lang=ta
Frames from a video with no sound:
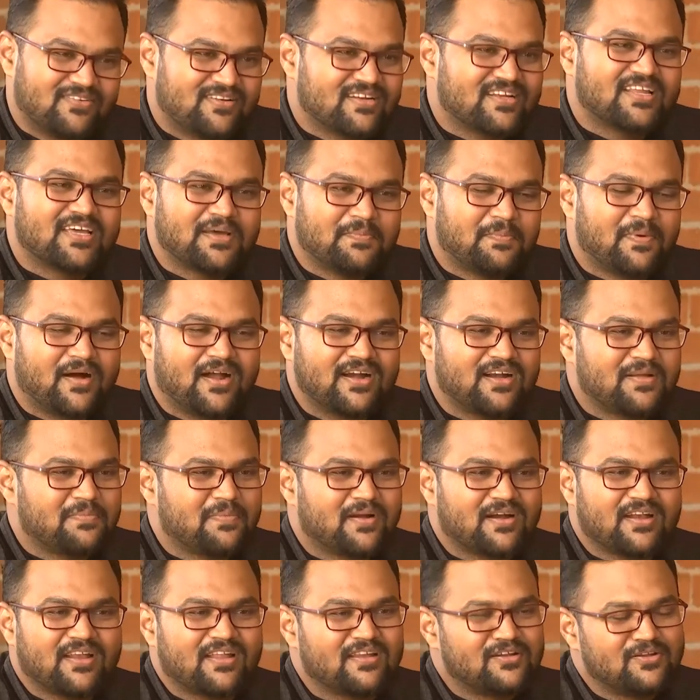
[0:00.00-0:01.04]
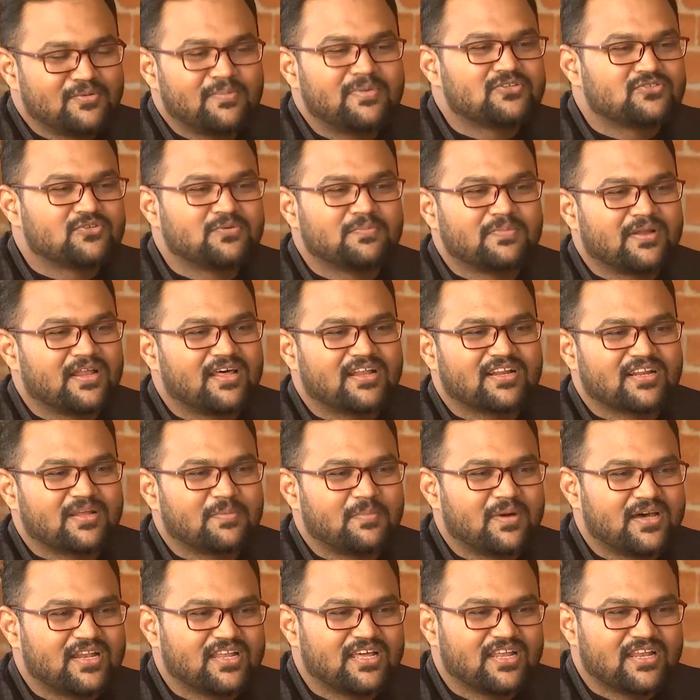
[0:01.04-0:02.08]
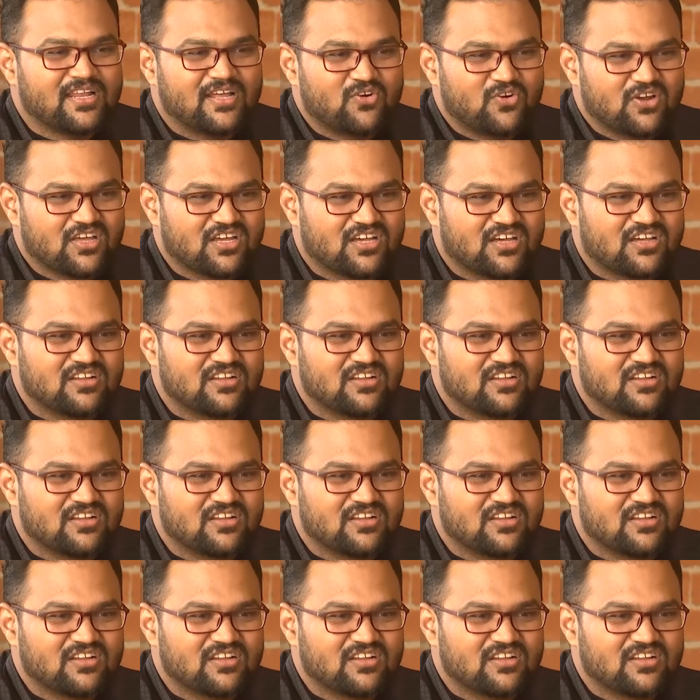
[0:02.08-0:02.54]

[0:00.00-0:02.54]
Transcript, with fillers: அவருக்கு நீங்கள் பாடின பாட்டெலாம் இன்னுமே சூப்பராக இருக்க மாதிரி எல்லாருடைய